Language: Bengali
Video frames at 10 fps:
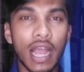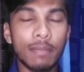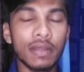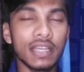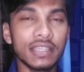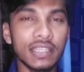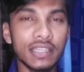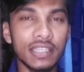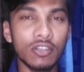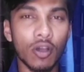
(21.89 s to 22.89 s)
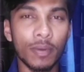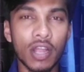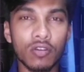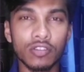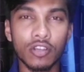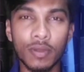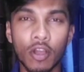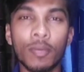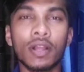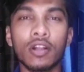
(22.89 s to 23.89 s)
আপনাকে তিন দিন অপেক্ষা করতে হবে
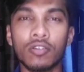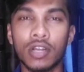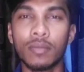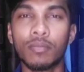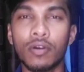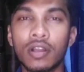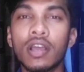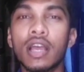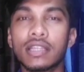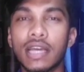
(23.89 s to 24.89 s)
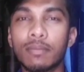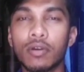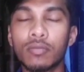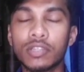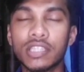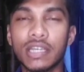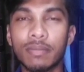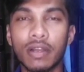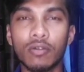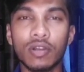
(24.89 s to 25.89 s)
অপেক্ষা করার পর তার পরবর্তীতে
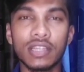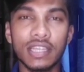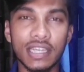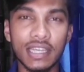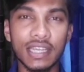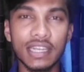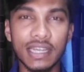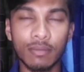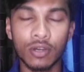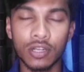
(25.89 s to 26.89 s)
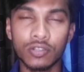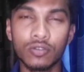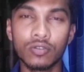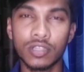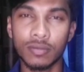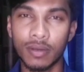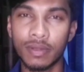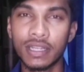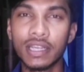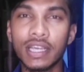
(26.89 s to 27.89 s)
আপনারা ওখান থেকে ইনকাম করা শুরু করতে পারবেন